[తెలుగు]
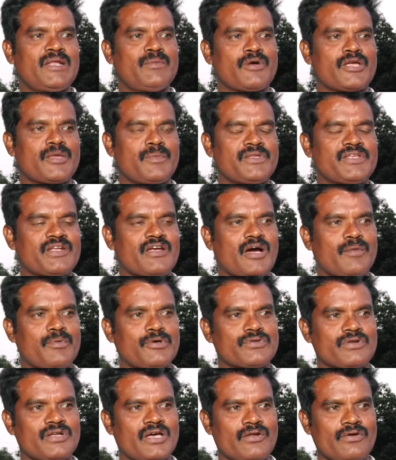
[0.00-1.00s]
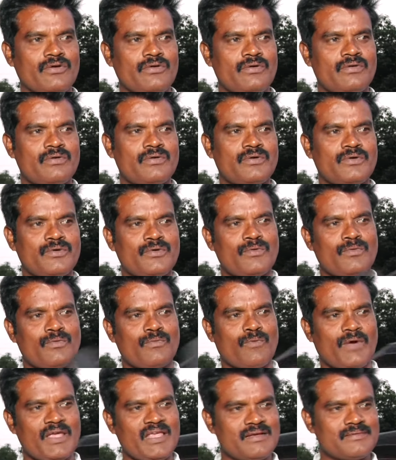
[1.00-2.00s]
మళ్ళీ ముఖ్యమంత్రి కాబోతున్నారు
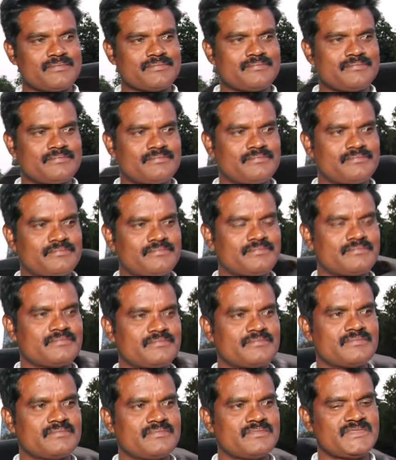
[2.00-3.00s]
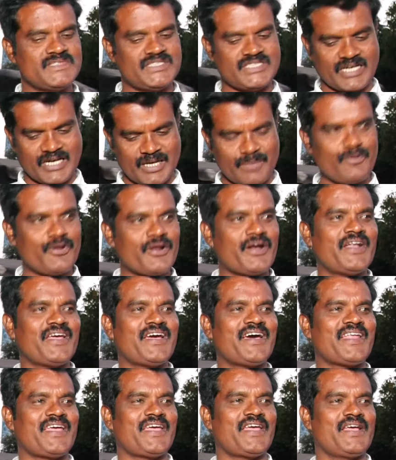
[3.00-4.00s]
జగన్మోహన్ రెడ్డి జగన్మోహన్ రెడ్డి
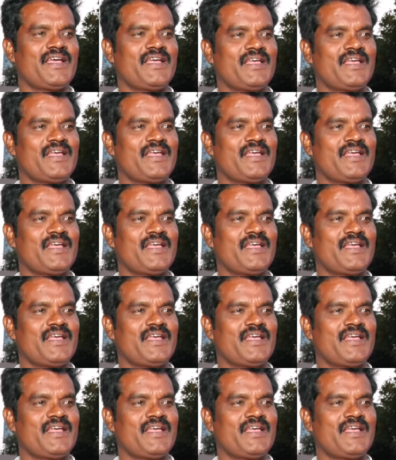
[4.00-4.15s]
గారే